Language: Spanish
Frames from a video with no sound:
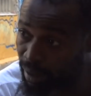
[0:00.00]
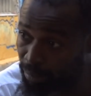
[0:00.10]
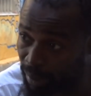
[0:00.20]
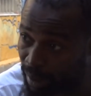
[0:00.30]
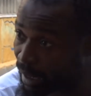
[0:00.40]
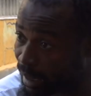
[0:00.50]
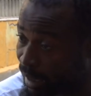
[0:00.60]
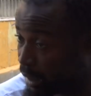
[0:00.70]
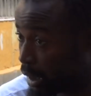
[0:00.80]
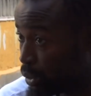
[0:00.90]
que venera
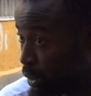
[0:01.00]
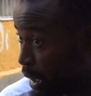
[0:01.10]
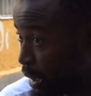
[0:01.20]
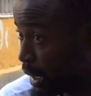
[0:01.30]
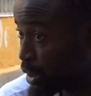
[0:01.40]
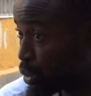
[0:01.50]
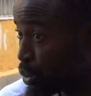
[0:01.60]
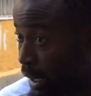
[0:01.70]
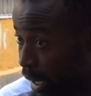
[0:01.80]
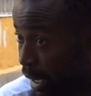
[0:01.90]
Cataluña es
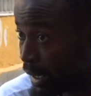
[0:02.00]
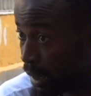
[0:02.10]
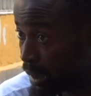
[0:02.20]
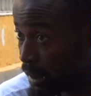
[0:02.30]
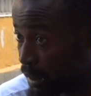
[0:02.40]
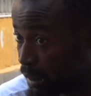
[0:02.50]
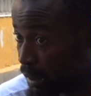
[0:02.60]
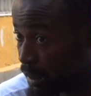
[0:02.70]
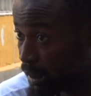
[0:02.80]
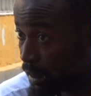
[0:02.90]
una negra,
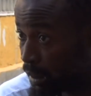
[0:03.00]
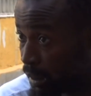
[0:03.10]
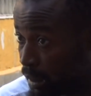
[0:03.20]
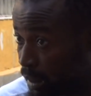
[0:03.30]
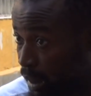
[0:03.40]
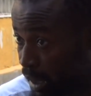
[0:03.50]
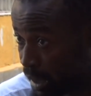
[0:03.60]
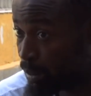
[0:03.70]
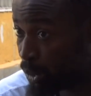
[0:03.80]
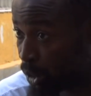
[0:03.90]

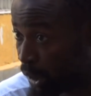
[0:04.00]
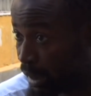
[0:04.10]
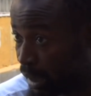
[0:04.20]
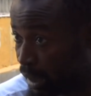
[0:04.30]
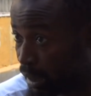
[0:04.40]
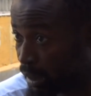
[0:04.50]
es la moreneta.